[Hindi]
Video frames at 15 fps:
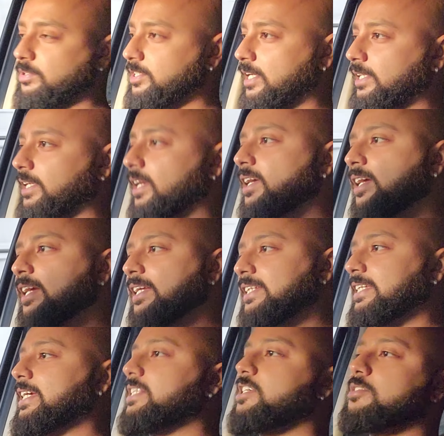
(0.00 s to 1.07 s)
जाती है
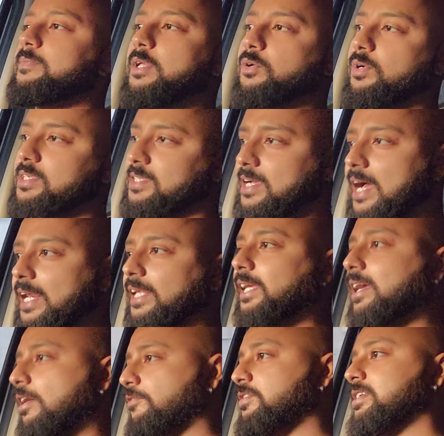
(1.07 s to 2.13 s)
ये चीज़ मेरे को इस कार की
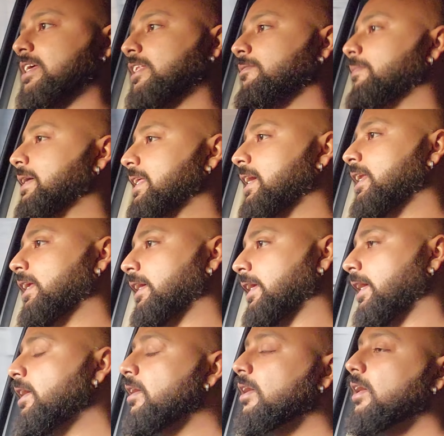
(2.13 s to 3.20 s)
काफ़ी ज़्यादा बढ़िया लगी
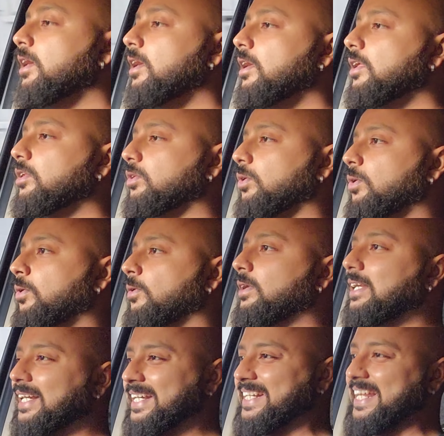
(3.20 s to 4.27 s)
है तो
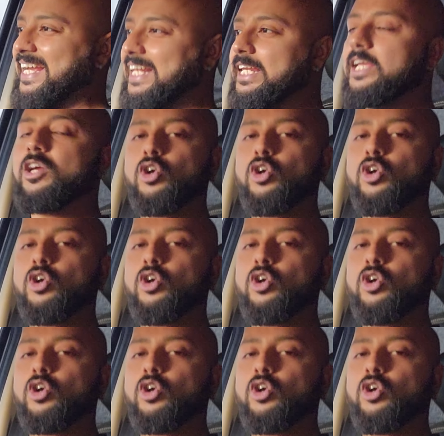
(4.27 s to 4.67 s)
डेली